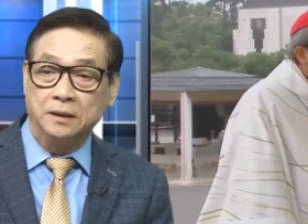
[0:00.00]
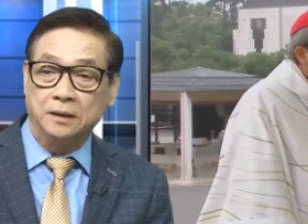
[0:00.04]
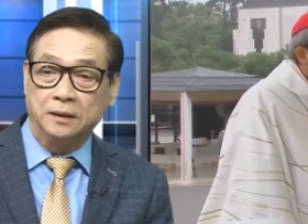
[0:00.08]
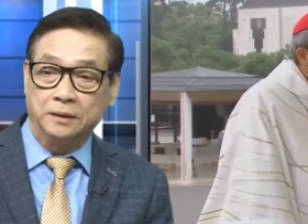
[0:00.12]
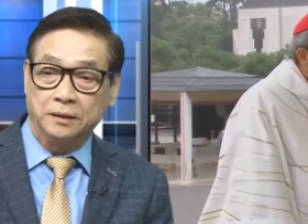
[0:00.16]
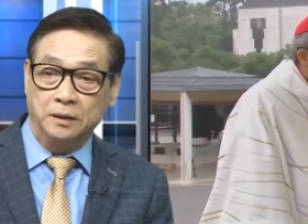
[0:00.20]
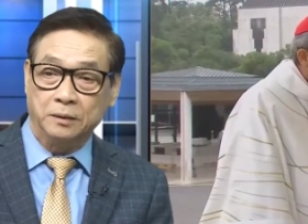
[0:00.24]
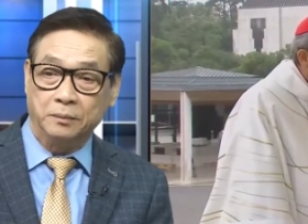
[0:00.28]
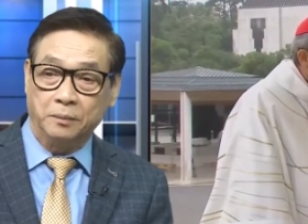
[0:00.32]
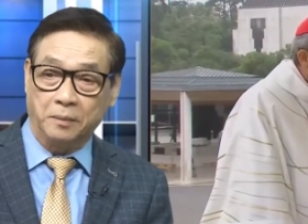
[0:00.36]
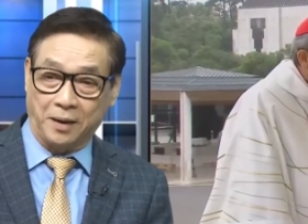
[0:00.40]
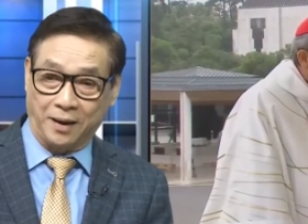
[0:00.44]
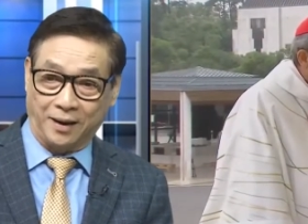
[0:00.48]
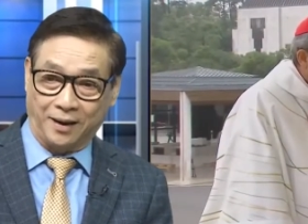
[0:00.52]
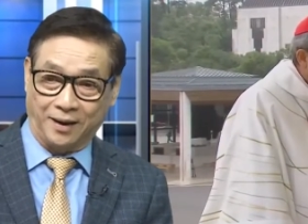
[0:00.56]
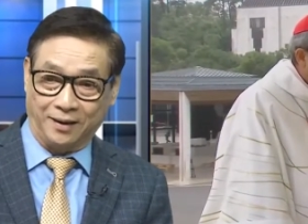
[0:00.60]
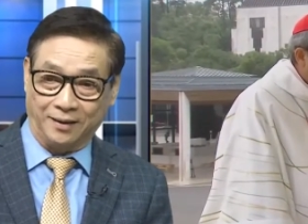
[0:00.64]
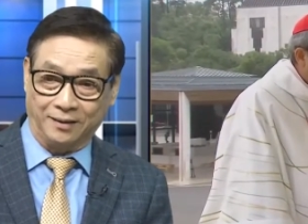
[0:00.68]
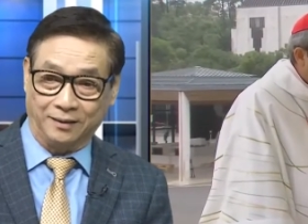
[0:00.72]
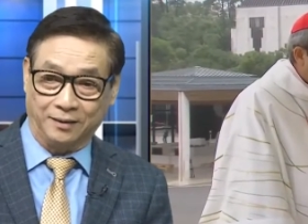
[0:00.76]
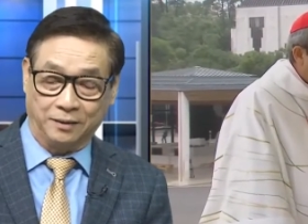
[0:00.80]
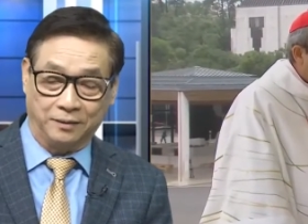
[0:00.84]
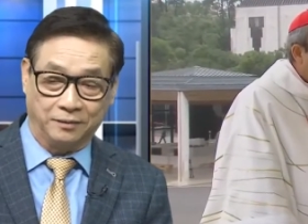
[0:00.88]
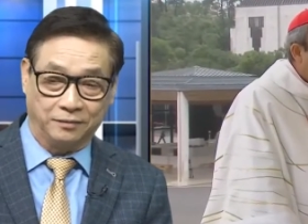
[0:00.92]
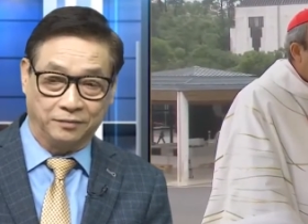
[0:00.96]
đức mẹ
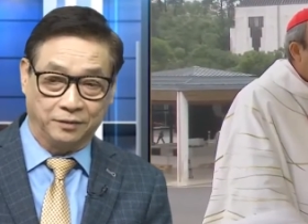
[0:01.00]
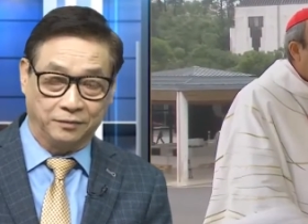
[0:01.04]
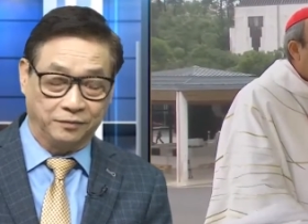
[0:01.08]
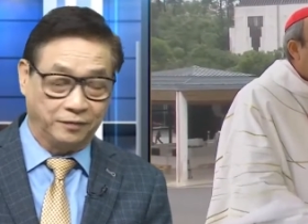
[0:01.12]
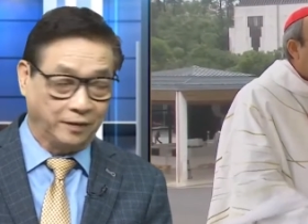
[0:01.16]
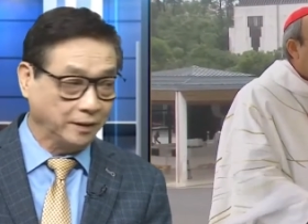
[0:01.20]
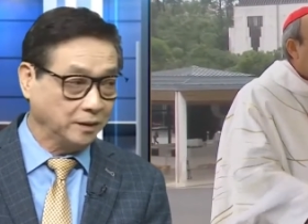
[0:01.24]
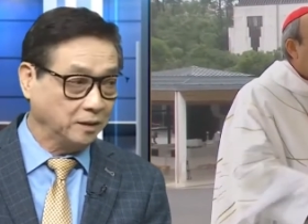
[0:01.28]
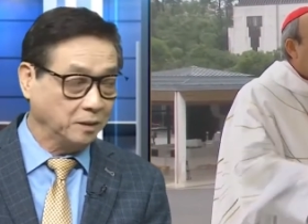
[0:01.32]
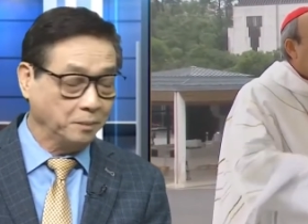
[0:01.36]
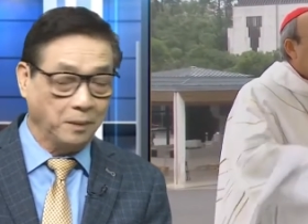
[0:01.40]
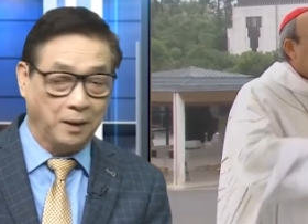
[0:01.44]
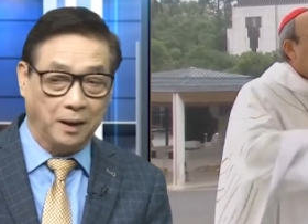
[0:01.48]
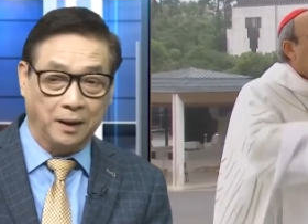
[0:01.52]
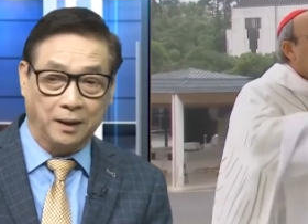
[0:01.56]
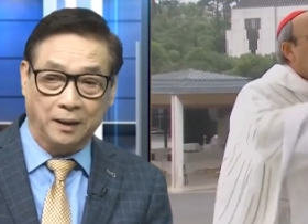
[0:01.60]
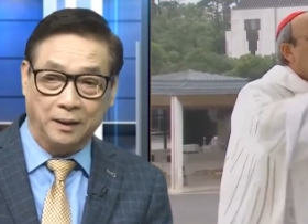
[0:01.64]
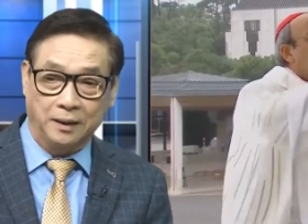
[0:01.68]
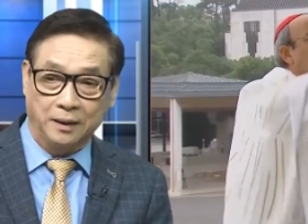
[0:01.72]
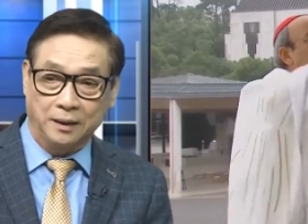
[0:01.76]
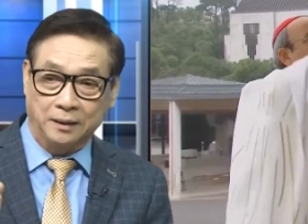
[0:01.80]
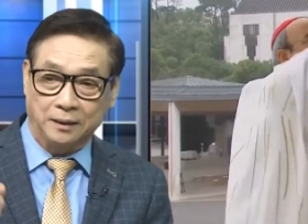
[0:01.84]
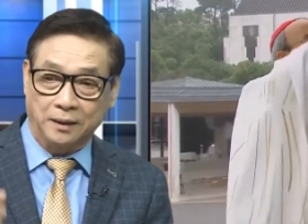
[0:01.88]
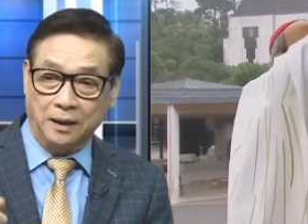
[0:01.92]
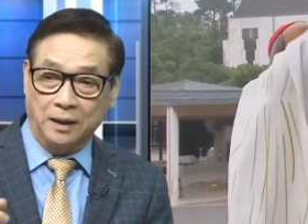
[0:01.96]
uh, Fatima
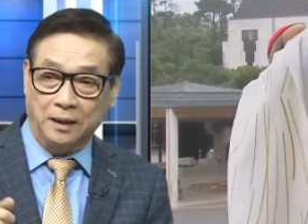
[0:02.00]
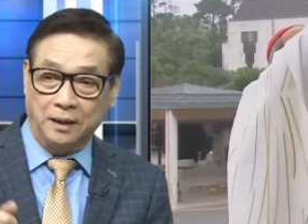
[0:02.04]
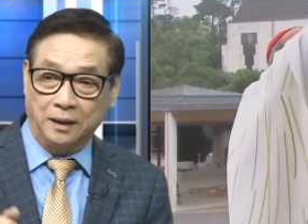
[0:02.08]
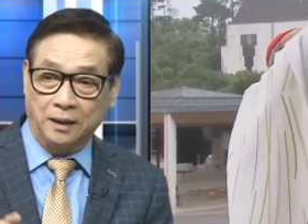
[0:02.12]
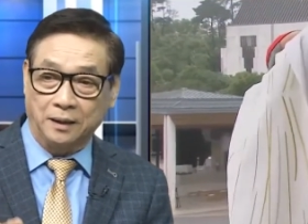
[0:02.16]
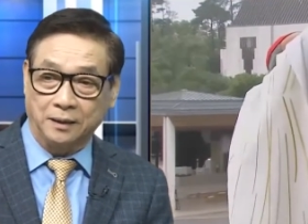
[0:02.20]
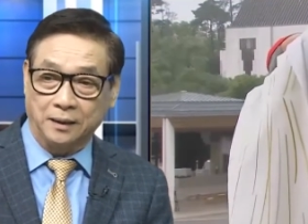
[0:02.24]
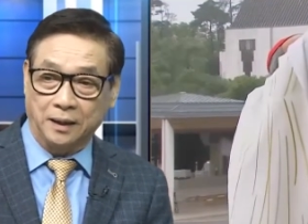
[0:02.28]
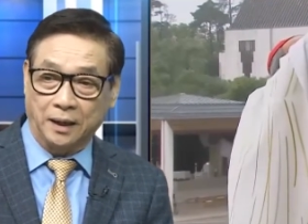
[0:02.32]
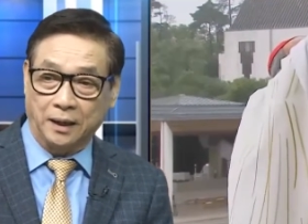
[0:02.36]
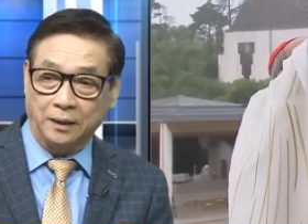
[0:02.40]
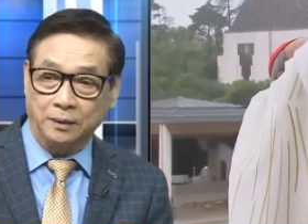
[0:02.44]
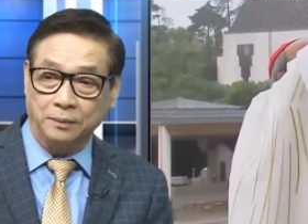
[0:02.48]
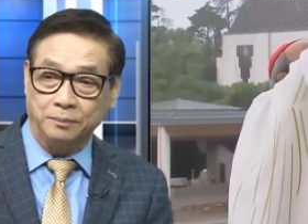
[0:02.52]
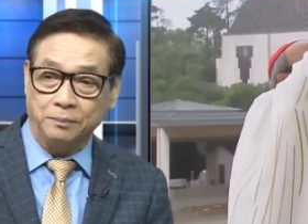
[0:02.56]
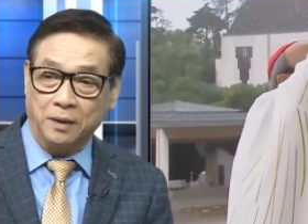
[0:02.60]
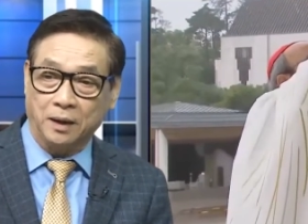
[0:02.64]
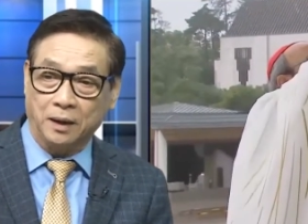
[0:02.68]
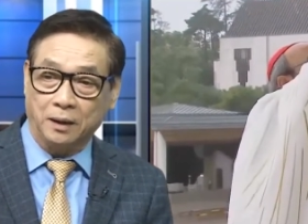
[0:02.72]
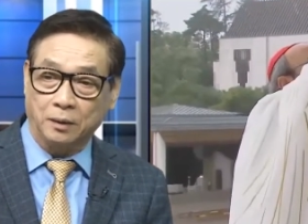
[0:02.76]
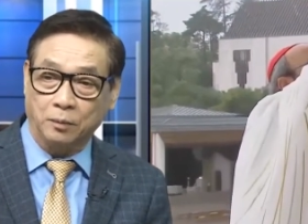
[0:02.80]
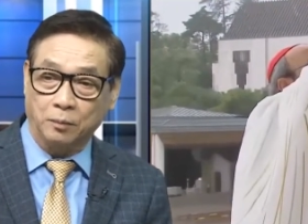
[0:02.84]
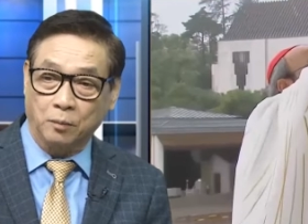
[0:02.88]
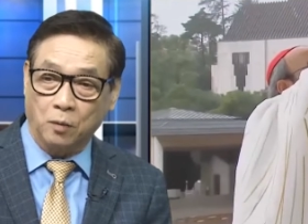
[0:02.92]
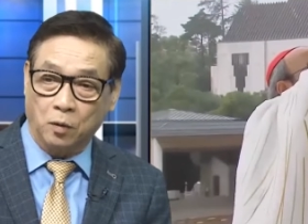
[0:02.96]
đây là hình ảnh mà
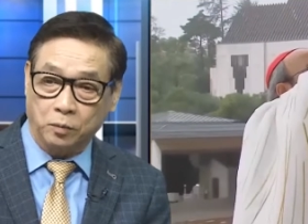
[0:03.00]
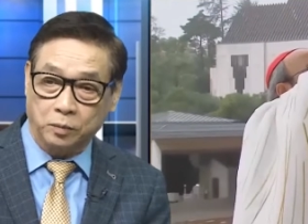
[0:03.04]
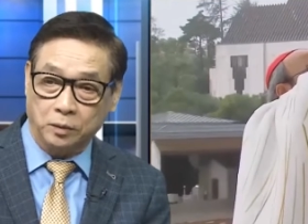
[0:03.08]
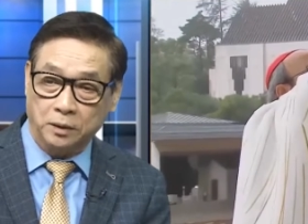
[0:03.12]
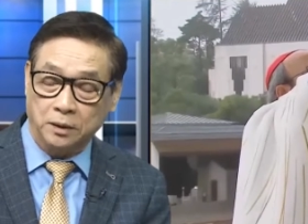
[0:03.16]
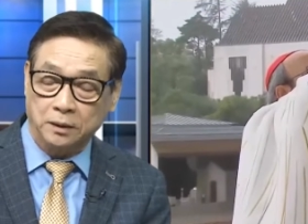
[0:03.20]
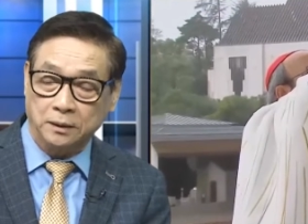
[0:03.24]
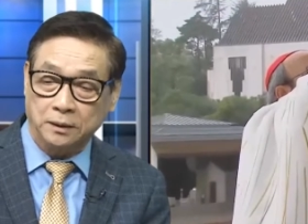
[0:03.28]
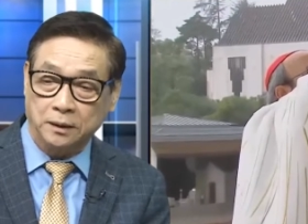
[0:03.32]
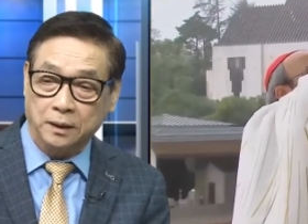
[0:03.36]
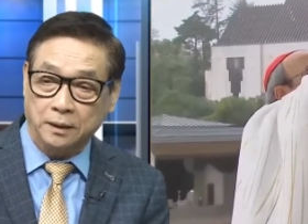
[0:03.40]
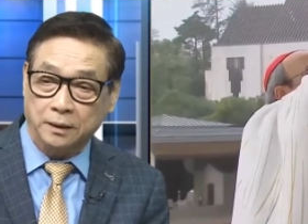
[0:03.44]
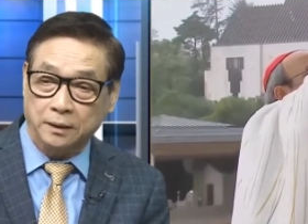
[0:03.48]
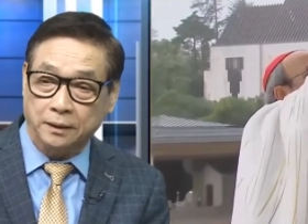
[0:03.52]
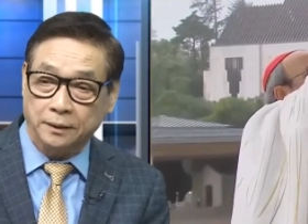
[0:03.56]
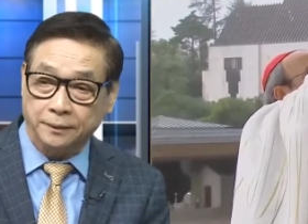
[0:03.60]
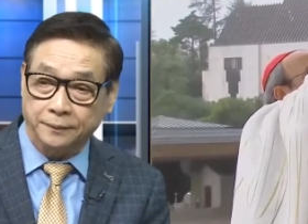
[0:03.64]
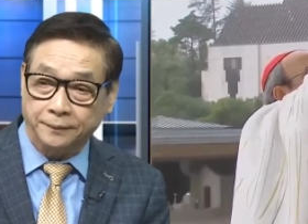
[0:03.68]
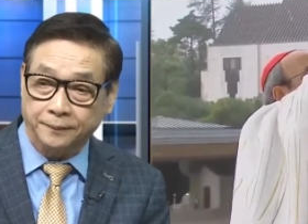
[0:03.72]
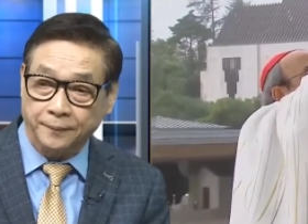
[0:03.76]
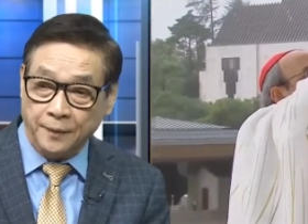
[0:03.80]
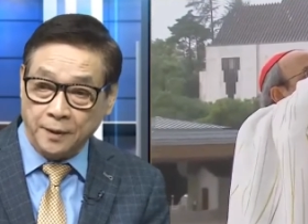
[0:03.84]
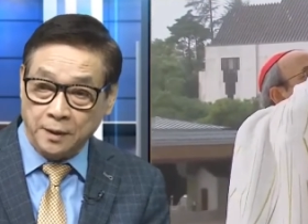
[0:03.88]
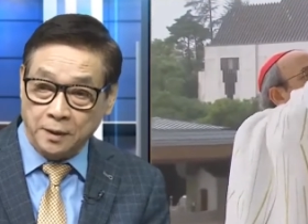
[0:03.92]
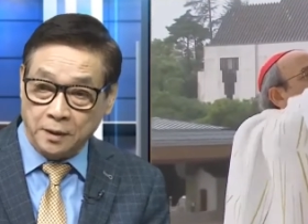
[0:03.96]
một đức ờ,
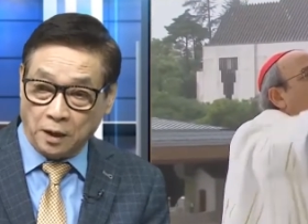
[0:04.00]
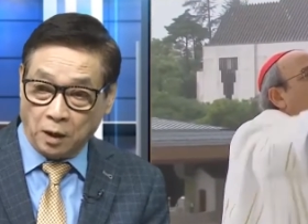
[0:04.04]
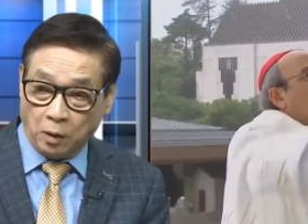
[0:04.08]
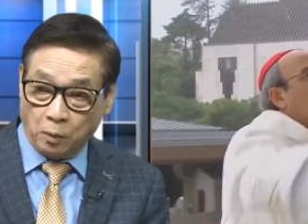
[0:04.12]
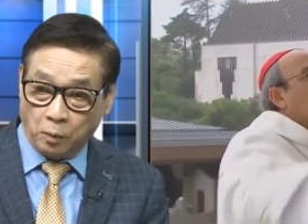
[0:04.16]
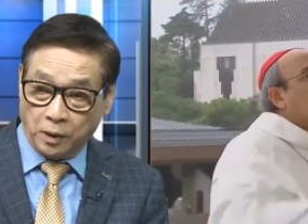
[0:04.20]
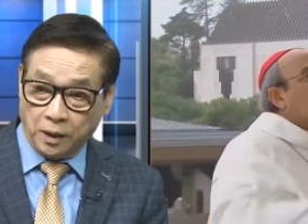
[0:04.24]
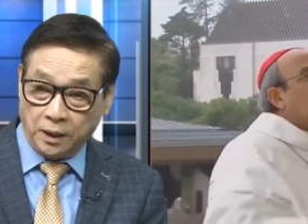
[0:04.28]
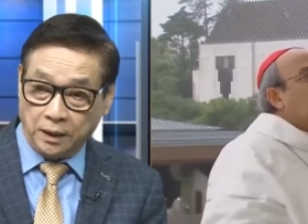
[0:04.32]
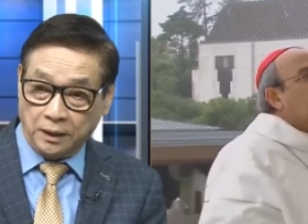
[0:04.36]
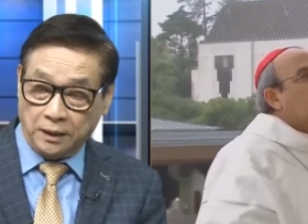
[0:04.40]
hồng y